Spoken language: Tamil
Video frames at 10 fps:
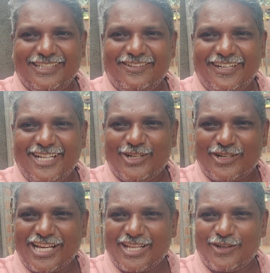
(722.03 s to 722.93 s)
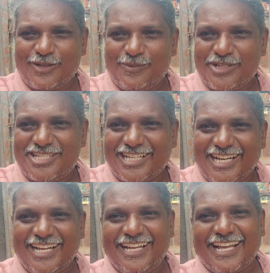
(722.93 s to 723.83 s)
இந்த வீடியோவை நான் இதோட
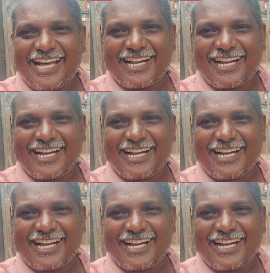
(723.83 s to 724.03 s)
முடிச்சுக்கிறேன்